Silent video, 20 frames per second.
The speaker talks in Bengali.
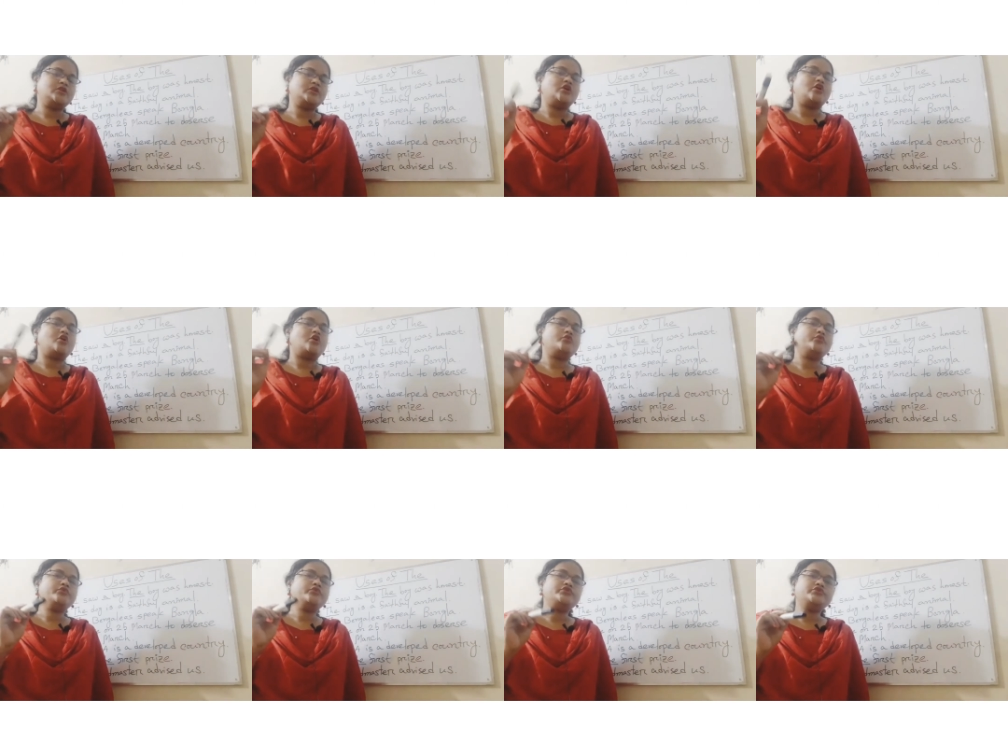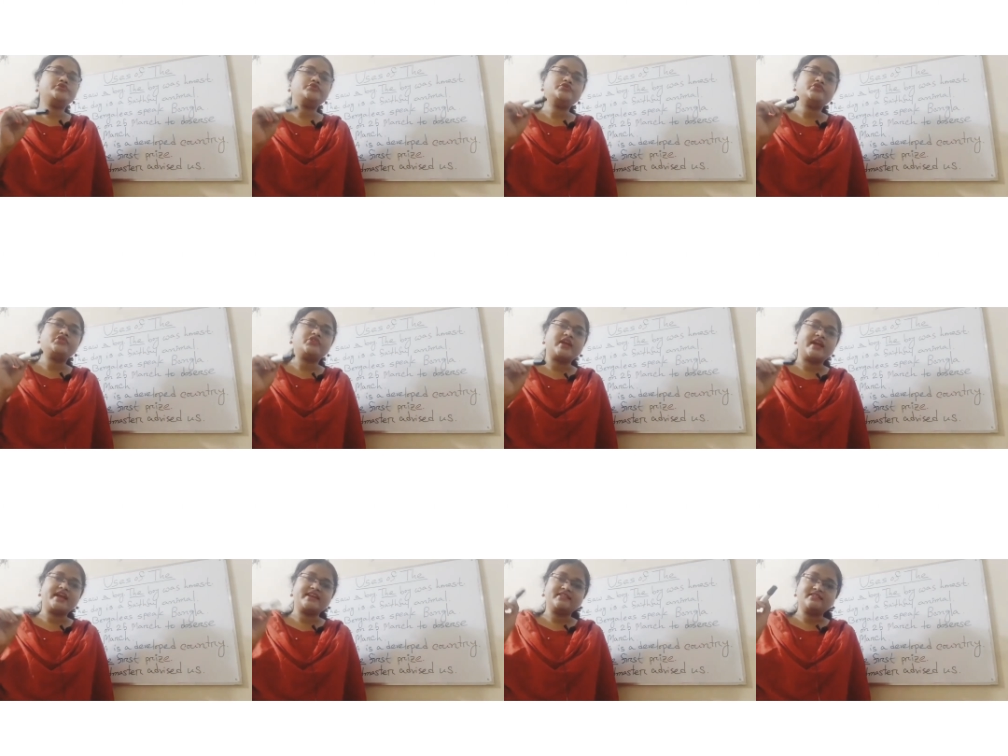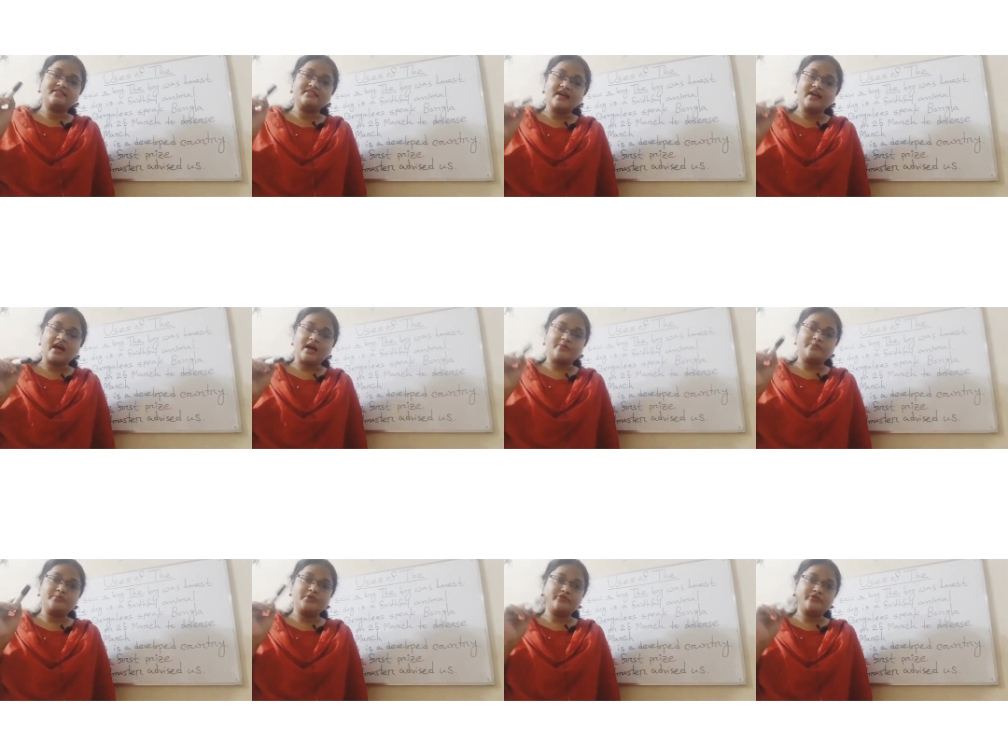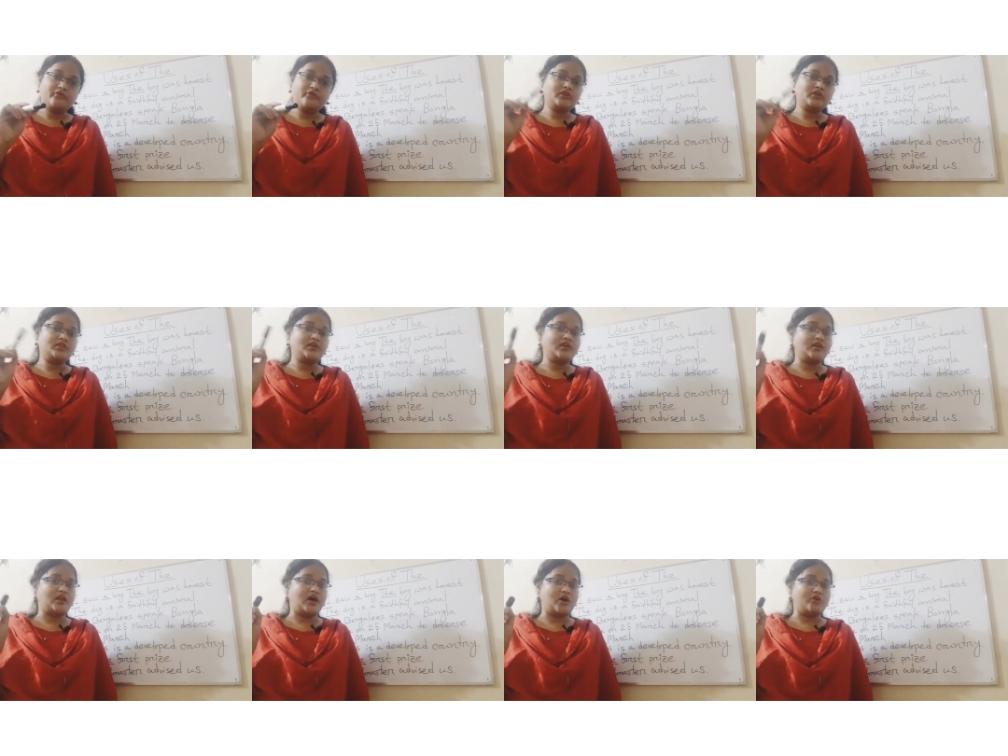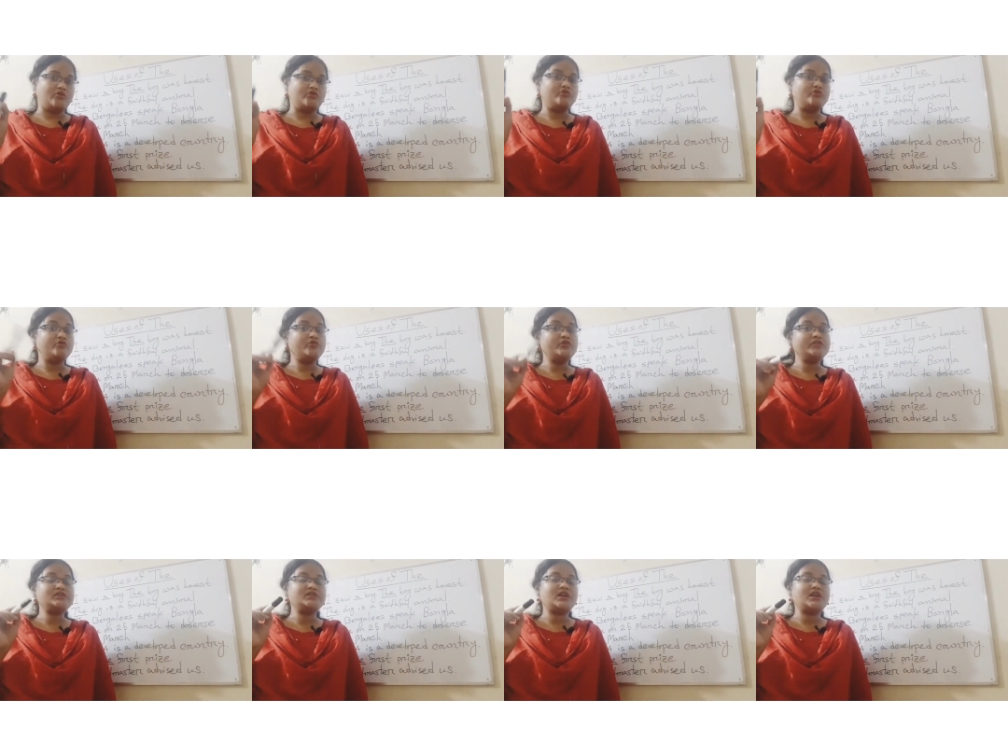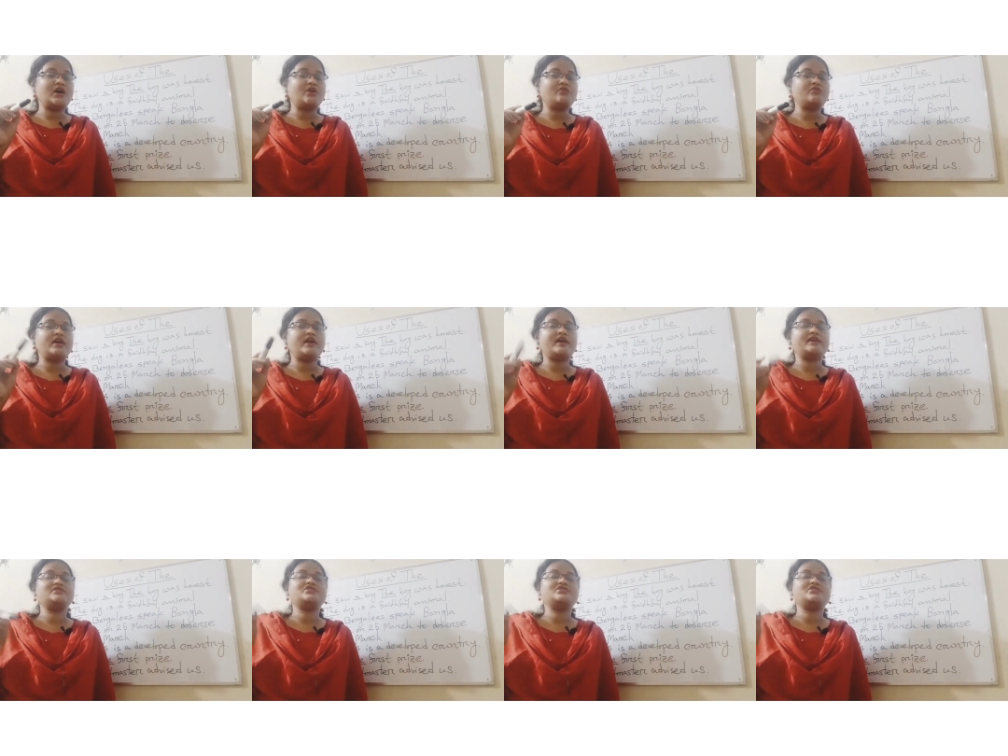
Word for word: or উই শুড রাইট দ্য বিফোর দ্য নাউন which নাউন হ্যাজ